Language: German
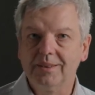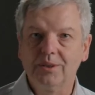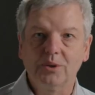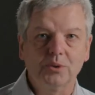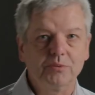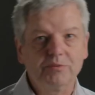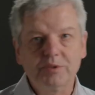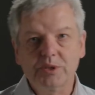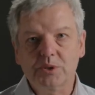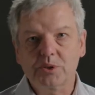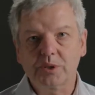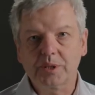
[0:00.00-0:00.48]

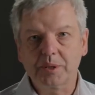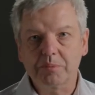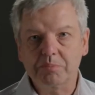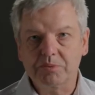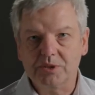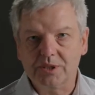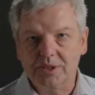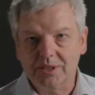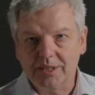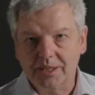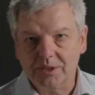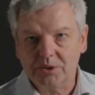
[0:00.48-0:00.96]
Und wieso gibt
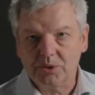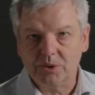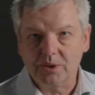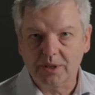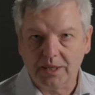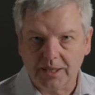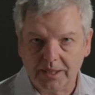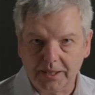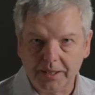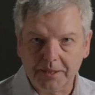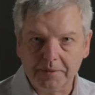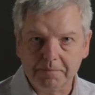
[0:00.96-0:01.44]
es das nicht schon
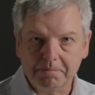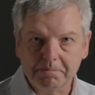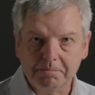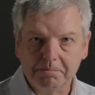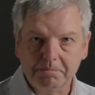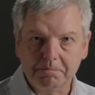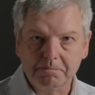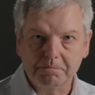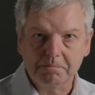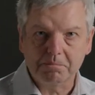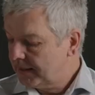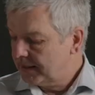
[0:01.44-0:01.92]
lange?
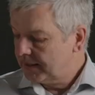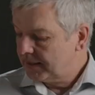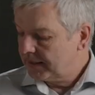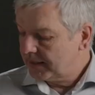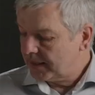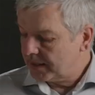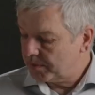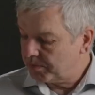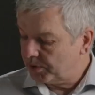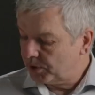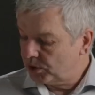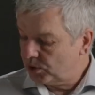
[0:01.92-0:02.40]

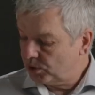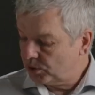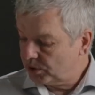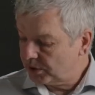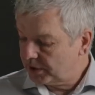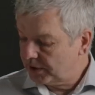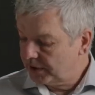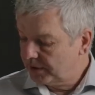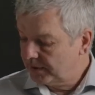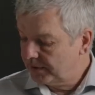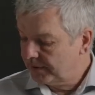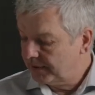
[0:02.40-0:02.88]
Das
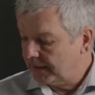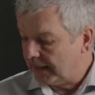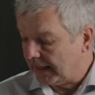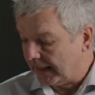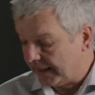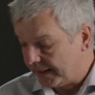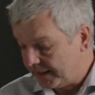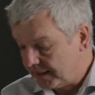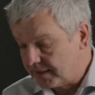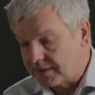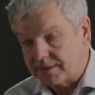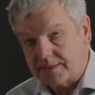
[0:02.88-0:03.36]
Produkt
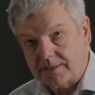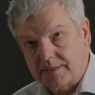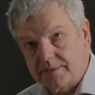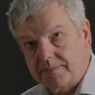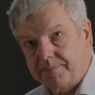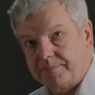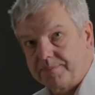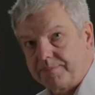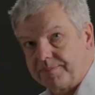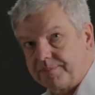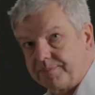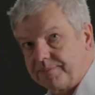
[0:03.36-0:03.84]
heißt
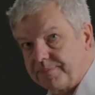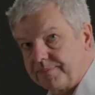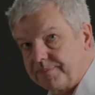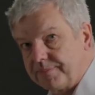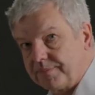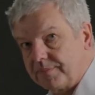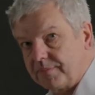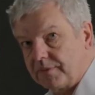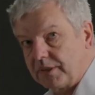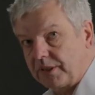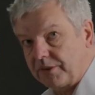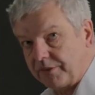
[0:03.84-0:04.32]

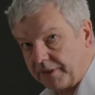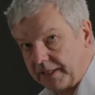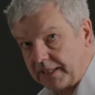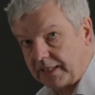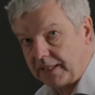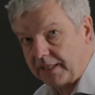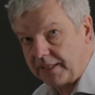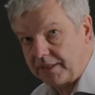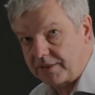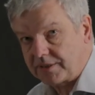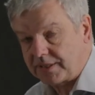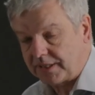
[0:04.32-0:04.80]

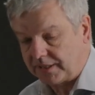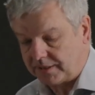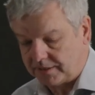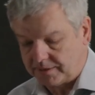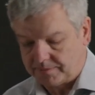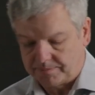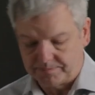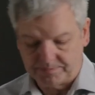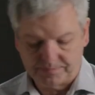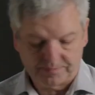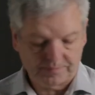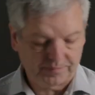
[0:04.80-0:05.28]
Quicklink
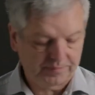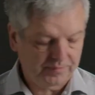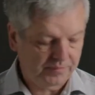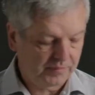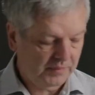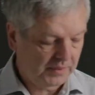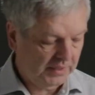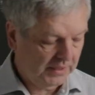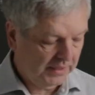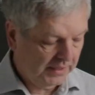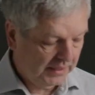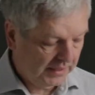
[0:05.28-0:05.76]
Set.
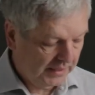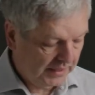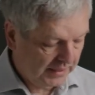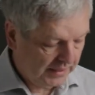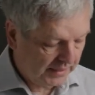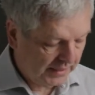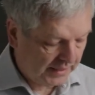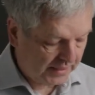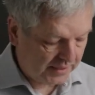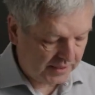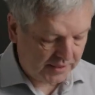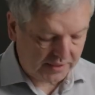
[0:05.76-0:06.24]

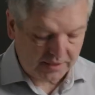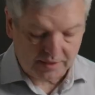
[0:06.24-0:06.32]
Das